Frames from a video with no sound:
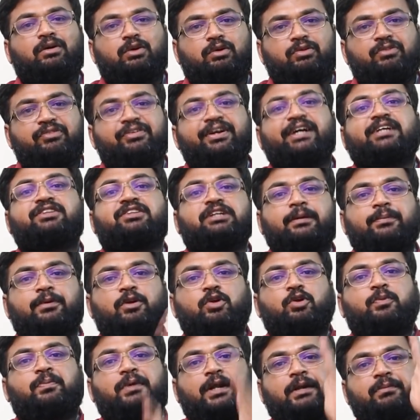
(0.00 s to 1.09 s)
ஒரு விவேகத்துக்கு
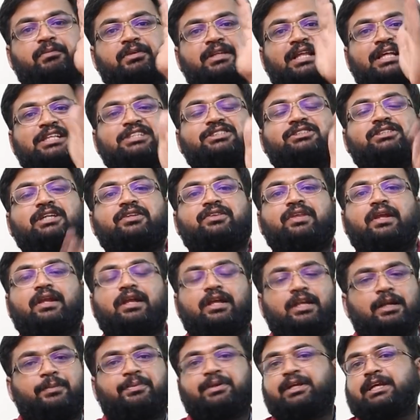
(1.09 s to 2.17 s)
அப்புறம் ஒரு படம் வந்து அஜித் சார்
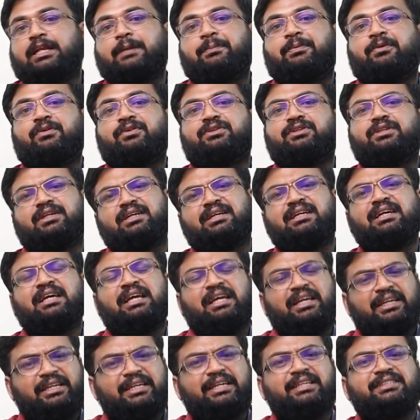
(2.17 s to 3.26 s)
தர்றார் அப்படிங்கிறப்ப வந்து
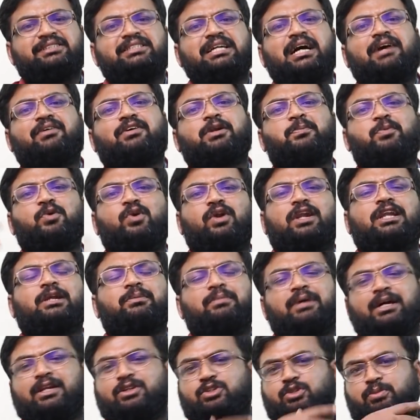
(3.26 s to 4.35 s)
ஈஸியாக அவரை புகழ்கிற
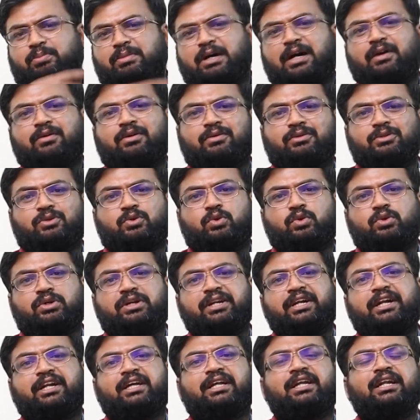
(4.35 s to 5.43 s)
மாதிரி சும்மா அவரை வந்து
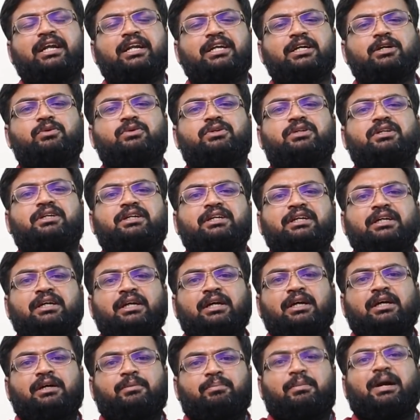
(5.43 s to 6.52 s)
குறுக்க நடுக்க நடுக்க விட்டு
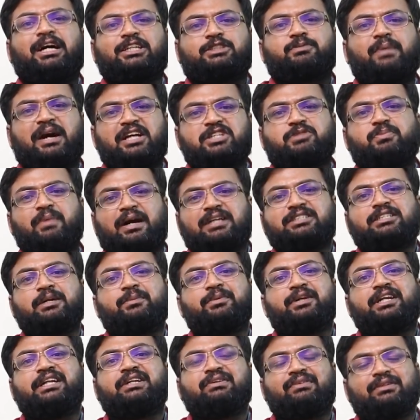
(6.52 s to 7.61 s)
மாஸ் மாஸ் மாஸ்
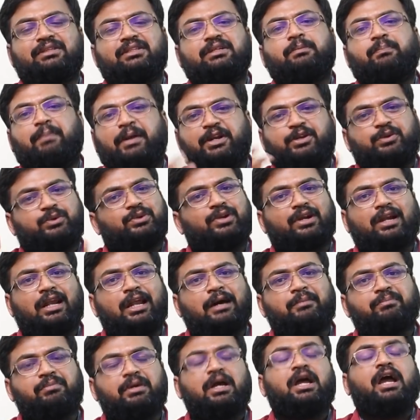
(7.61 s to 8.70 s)
அப்படின்ட்டு வந்து பண்ணி
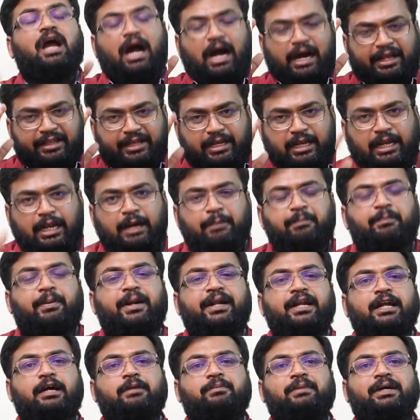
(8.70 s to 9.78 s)
விட்ருக்கலாம் அதையெல்லாம்
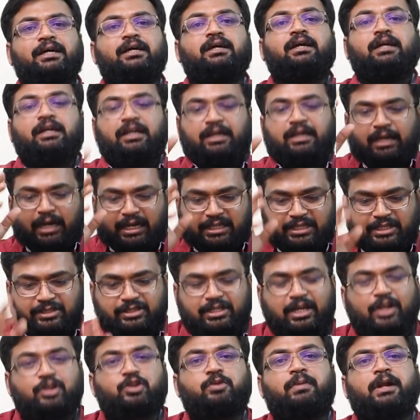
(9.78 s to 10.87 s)
பண்ணாமல் அஜித்
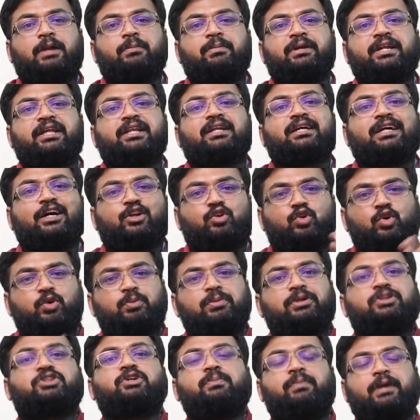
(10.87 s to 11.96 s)
சாருக்கும் படம் பண்ணியிருக்கார்
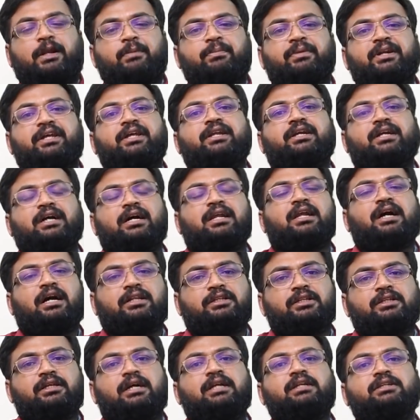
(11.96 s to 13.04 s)
குடும்பத்துக்கும் படம் பண்ணியிருக்கார்
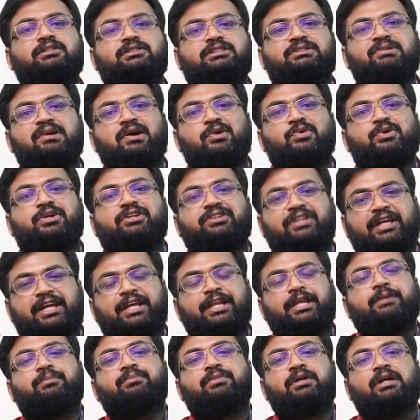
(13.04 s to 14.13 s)
அதுதான் சிவாவுடைய
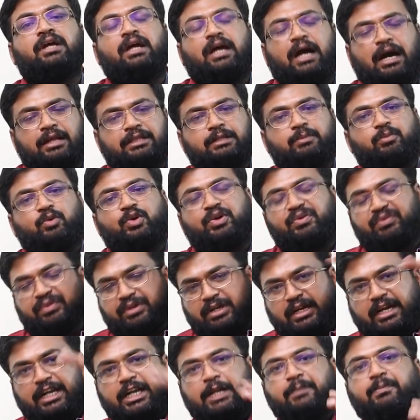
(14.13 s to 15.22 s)
தைரியம் அந்த
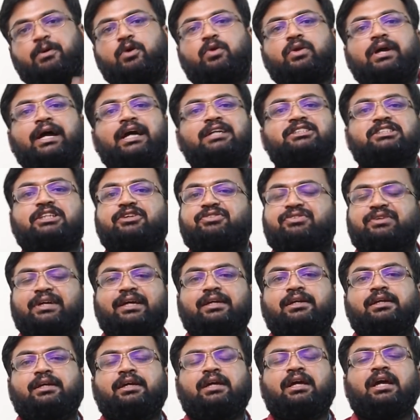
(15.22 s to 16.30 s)
முடிவுக்கு கண்டிப்பாக ஒரு ஹேட்ஸ் ஆஃப்ங்க
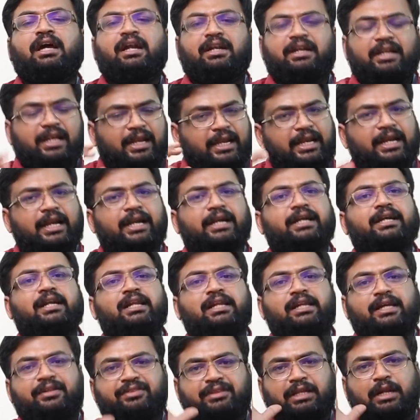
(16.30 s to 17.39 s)
நிறைய
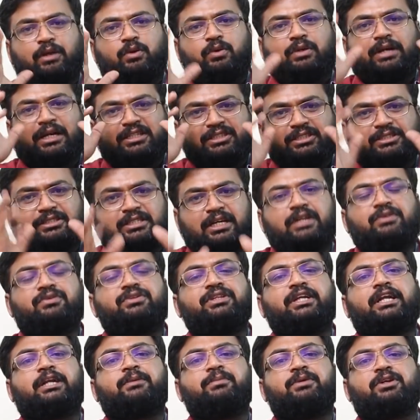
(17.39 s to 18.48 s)
இடங்களில் எந்த அளவுக்கு அஜித் சாருக்கு
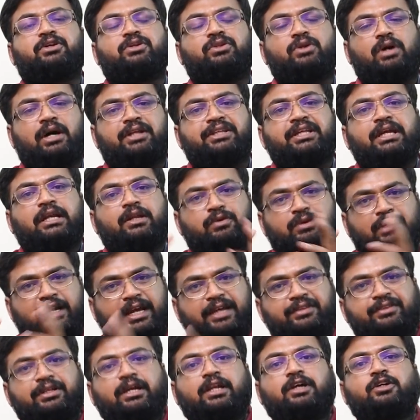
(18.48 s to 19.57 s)
வந்து இடம் இருக்குதோ அதே அளவுக்கு
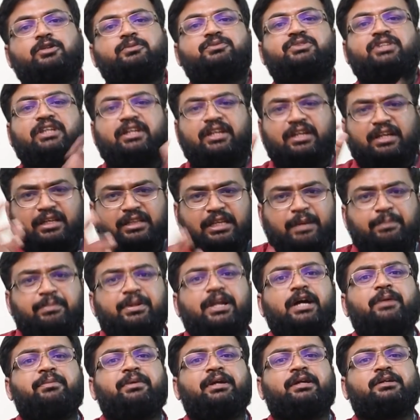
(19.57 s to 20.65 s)
நயன்தாராக்கும் சரி
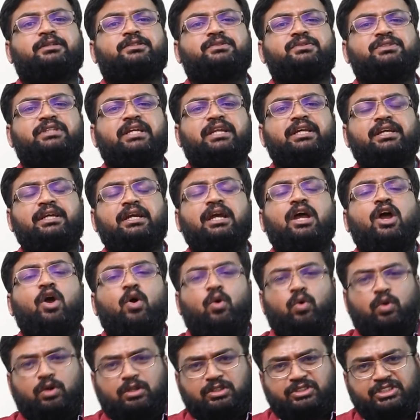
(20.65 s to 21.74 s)
தம்பிராமையாவுக்கும் சரி
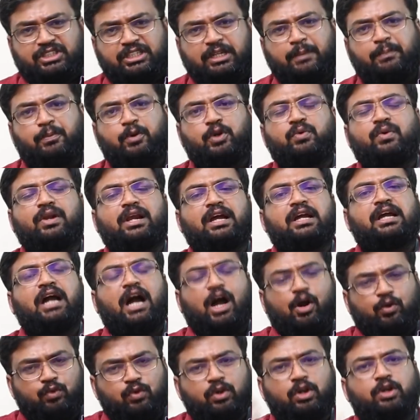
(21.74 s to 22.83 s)
ஒரு சின்ன பொண்ணு வராங்க
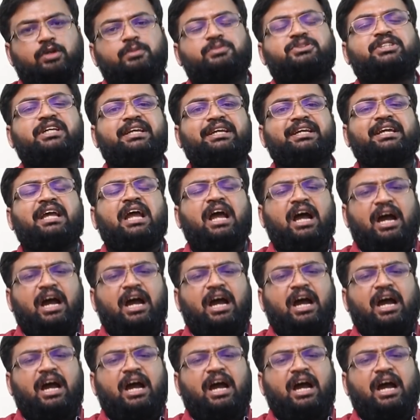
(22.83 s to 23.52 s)
அவங்களுக்கும் சரி